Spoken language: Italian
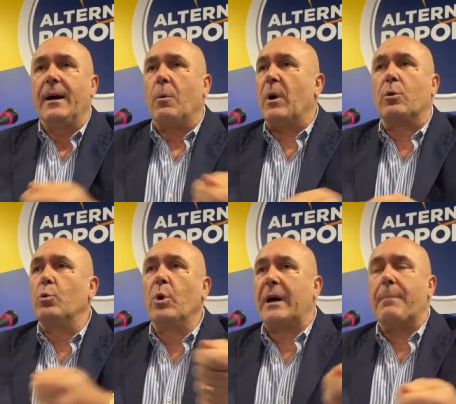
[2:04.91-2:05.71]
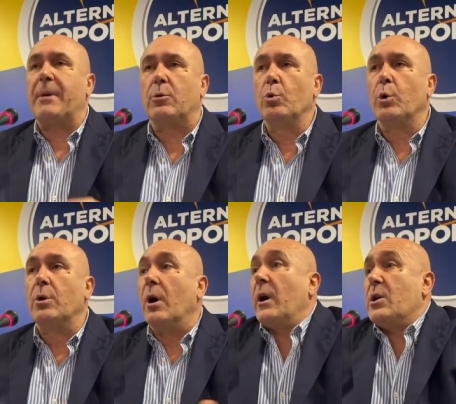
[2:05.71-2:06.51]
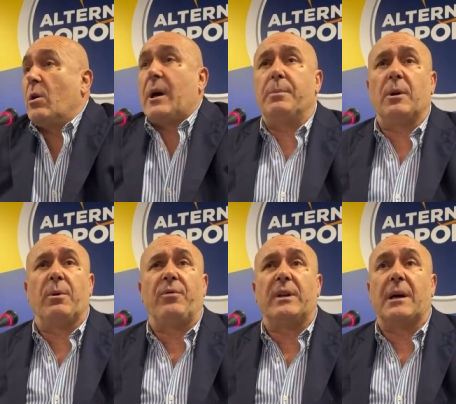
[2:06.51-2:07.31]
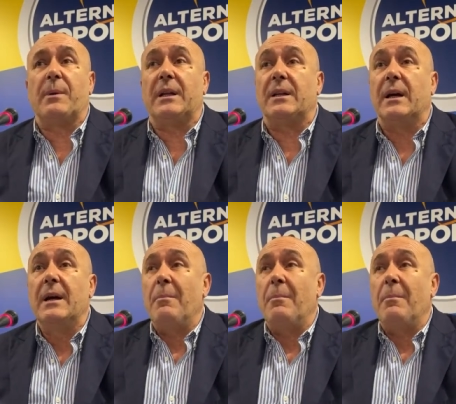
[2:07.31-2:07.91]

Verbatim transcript: qualcuno cambia turno, io ho capito perfettamente,